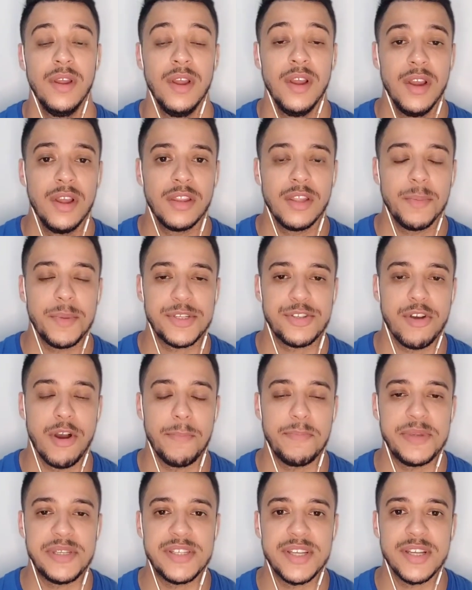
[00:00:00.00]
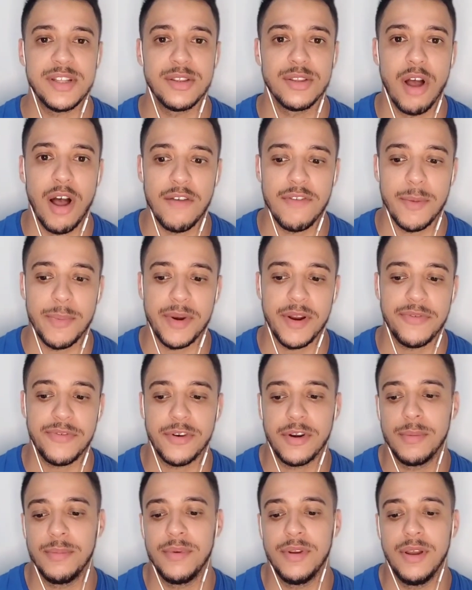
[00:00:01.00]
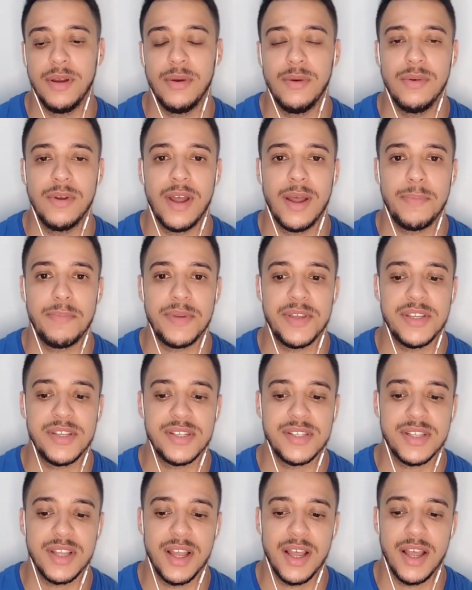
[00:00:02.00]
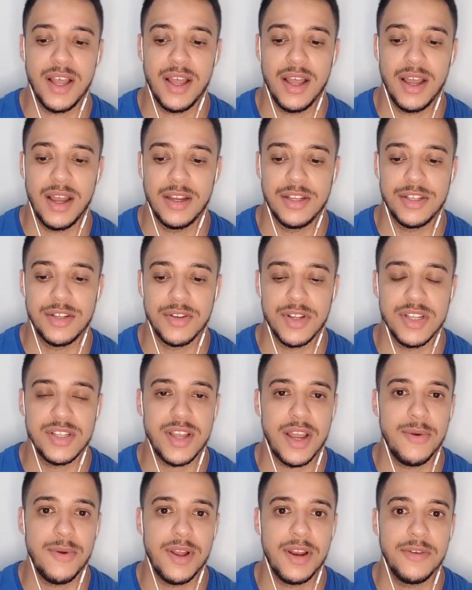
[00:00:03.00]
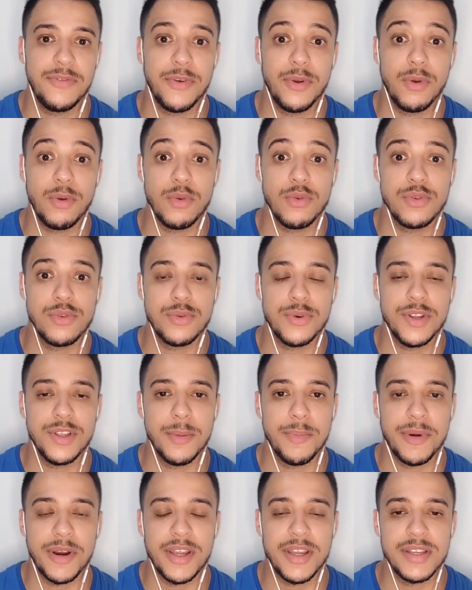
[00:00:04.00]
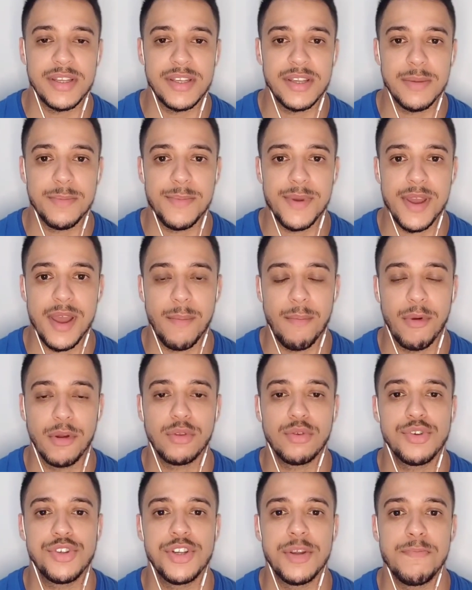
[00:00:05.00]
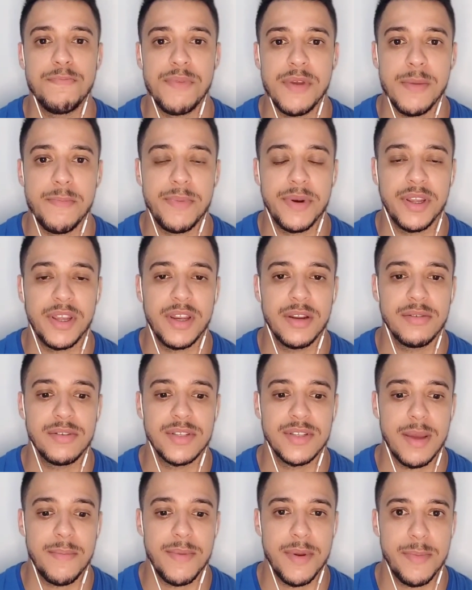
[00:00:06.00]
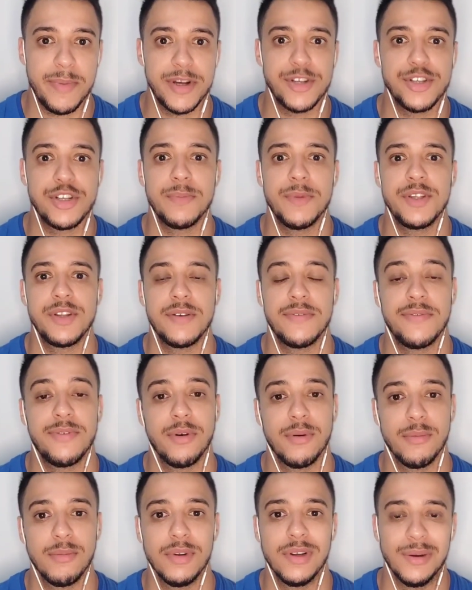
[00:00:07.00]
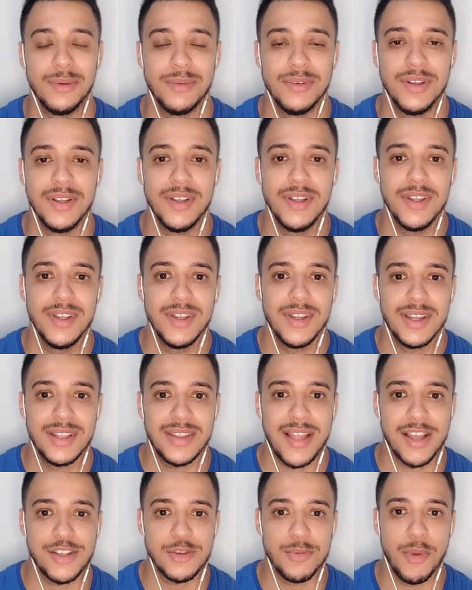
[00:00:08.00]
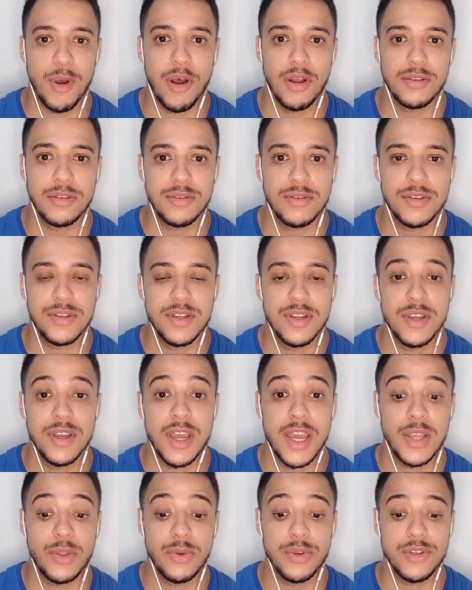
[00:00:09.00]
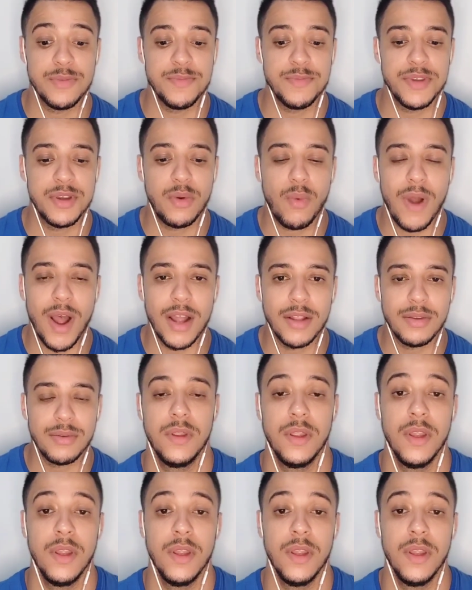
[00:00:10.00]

Então, pessoal, uma pista nova para a Fórmula 1. A pista de Losail ela foi construída para receber a MotoGP, para quem não sabe, é praticamente a Fórmula 1 das motos, em 2004.